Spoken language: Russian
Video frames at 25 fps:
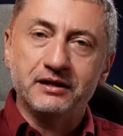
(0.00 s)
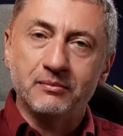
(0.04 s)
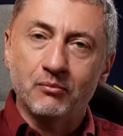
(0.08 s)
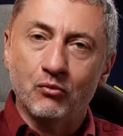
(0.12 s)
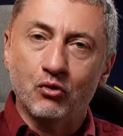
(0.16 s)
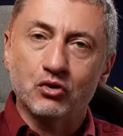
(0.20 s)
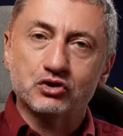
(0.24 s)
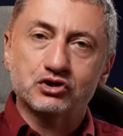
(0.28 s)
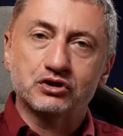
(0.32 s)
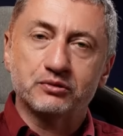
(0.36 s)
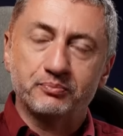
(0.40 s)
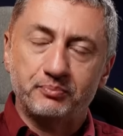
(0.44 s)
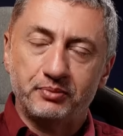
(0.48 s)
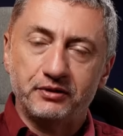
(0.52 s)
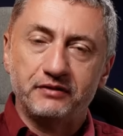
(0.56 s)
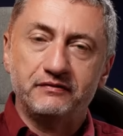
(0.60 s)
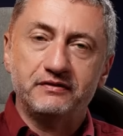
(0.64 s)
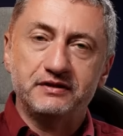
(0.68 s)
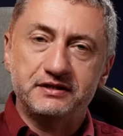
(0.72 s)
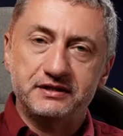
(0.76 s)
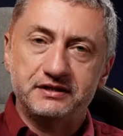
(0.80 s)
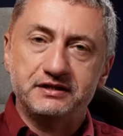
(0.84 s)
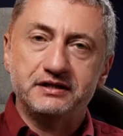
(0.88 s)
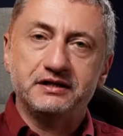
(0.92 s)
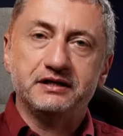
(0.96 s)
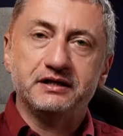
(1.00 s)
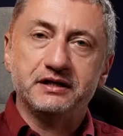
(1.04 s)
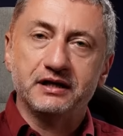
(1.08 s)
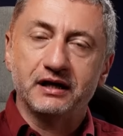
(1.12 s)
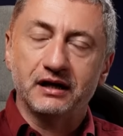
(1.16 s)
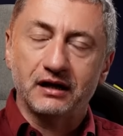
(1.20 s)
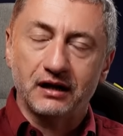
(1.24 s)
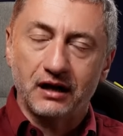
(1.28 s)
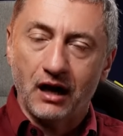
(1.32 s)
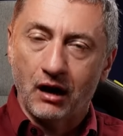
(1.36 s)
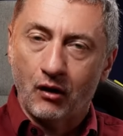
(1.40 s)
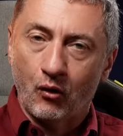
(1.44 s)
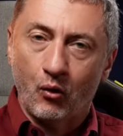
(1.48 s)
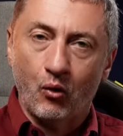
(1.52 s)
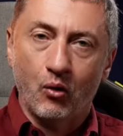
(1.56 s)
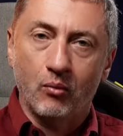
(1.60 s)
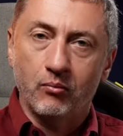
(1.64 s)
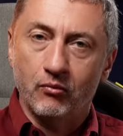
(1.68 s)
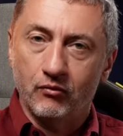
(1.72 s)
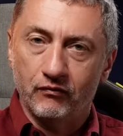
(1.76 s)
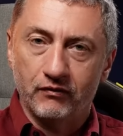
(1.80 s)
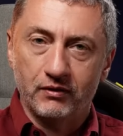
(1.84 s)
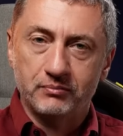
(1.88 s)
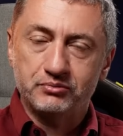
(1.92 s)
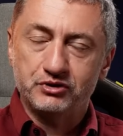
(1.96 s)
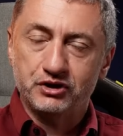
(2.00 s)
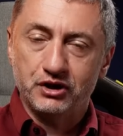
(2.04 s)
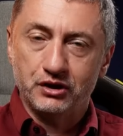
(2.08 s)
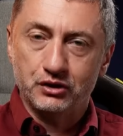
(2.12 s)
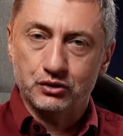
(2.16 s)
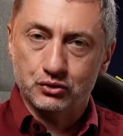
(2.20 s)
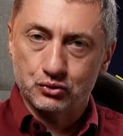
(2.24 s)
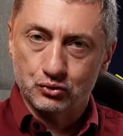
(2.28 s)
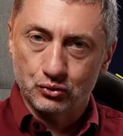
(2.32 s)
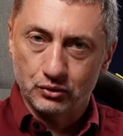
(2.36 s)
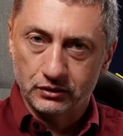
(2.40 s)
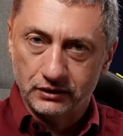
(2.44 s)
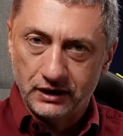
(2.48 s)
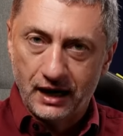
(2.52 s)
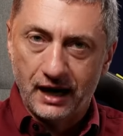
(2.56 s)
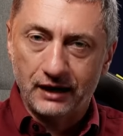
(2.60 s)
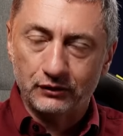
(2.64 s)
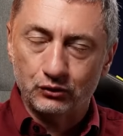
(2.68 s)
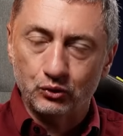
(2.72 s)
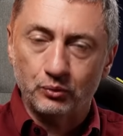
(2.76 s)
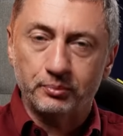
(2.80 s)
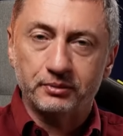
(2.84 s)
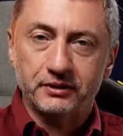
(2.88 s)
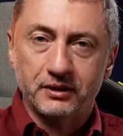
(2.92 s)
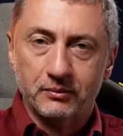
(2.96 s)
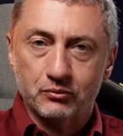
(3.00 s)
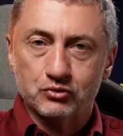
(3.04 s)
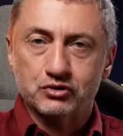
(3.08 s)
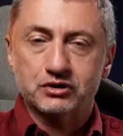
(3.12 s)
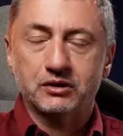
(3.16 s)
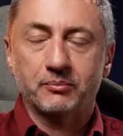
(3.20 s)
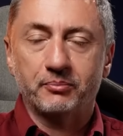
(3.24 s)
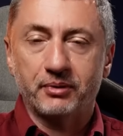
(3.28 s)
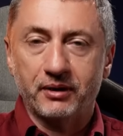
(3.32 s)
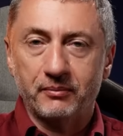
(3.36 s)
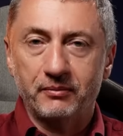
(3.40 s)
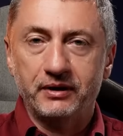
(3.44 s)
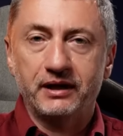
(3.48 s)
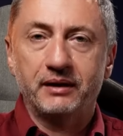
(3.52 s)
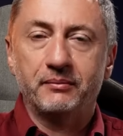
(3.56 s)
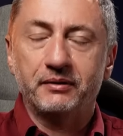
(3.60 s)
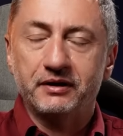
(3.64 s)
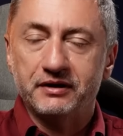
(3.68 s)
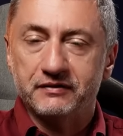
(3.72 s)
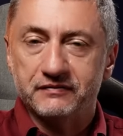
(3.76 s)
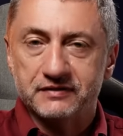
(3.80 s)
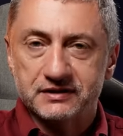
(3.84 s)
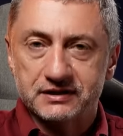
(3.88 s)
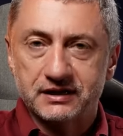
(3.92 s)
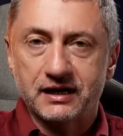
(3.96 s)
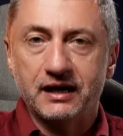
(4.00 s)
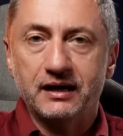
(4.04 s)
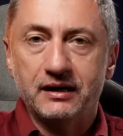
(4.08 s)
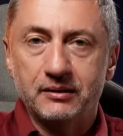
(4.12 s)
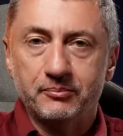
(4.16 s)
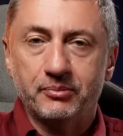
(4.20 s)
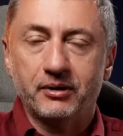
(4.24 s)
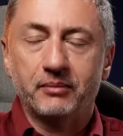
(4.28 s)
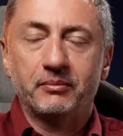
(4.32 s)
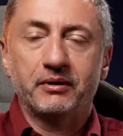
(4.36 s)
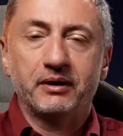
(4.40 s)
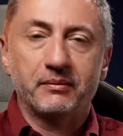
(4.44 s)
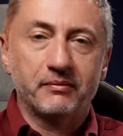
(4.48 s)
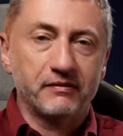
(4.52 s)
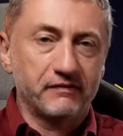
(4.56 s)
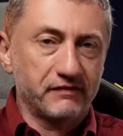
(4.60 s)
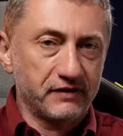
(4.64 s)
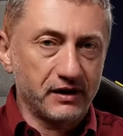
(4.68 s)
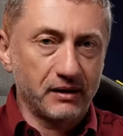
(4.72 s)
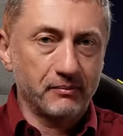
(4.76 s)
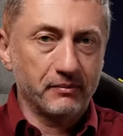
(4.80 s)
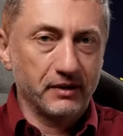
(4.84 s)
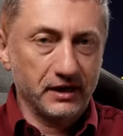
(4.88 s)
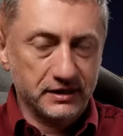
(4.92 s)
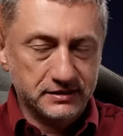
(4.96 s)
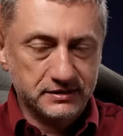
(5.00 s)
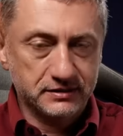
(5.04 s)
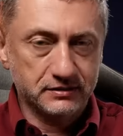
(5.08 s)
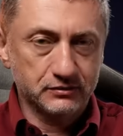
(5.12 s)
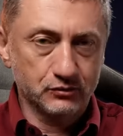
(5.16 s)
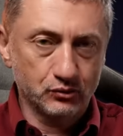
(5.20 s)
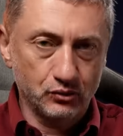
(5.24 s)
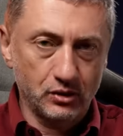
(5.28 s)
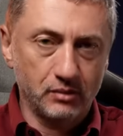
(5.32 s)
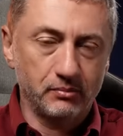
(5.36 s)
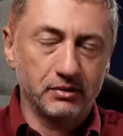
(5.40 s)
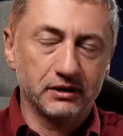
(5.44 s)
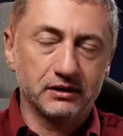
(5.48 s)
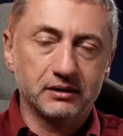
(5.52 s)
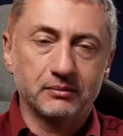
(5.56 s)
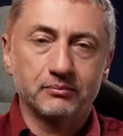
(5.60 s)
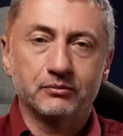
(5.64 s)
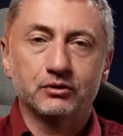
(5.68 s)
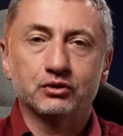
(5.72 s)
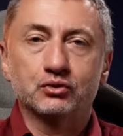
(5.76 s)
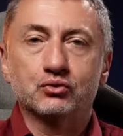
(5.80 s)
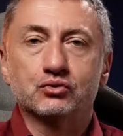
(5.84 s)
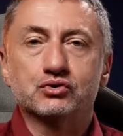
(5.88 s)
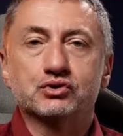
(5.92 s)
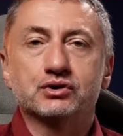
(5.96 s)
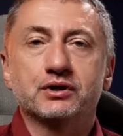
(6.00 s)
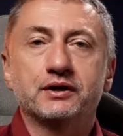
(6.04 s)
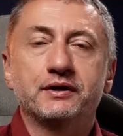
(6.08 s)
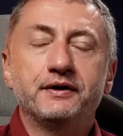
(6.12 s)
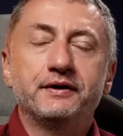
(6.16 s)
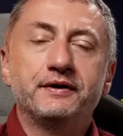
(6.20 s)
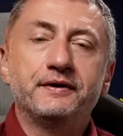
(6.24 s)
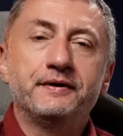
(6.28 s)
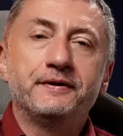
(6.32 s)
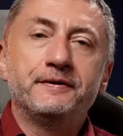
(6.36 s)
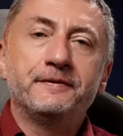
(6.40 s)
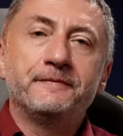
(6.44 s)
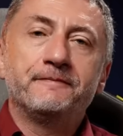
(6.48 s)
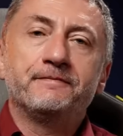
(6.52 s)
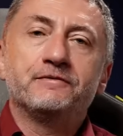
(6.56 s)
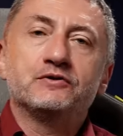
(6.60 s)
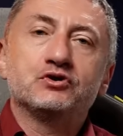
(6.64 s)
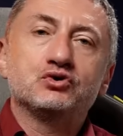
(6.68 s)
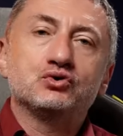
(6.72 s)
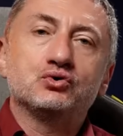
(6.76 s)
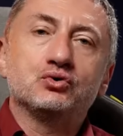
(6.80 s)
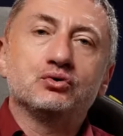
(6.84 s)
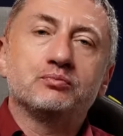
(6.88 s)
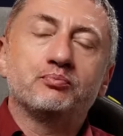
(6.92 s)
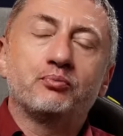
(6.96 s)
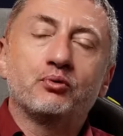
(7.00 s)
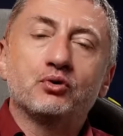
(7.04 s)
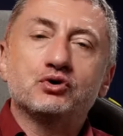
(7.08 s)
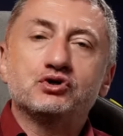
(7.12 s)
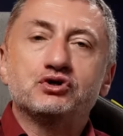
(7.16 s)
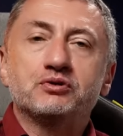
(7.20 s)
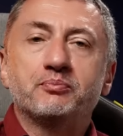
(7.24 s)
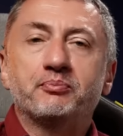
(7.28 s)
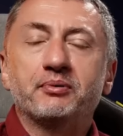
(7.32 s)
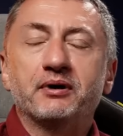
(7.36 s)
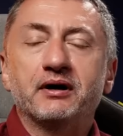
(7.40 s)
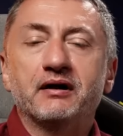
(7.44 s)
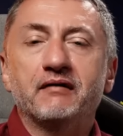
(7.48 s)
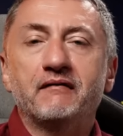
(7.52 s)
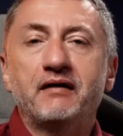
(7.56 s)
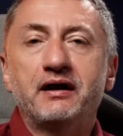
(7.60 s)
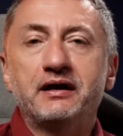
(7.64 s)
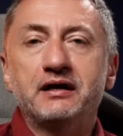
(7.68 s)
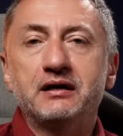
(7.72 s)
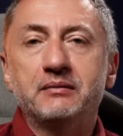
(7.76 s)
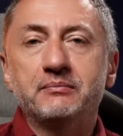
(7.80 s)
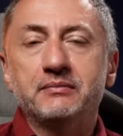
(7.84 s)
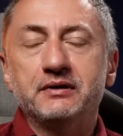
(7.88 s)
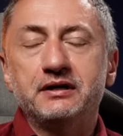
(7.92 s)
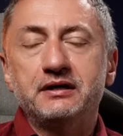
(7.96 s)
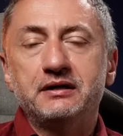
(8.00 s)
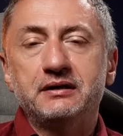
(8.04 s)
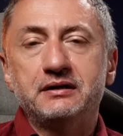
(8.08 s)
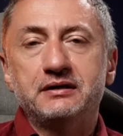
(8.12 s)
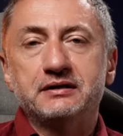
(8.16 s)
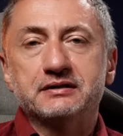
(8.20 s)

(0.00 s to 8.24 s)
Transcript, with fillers: не может привести ни к какому вообще результату, потому что проблема не в Израиле, проблема в Хамасе. Ну, об этом мы тоже чуть позже поговорим. И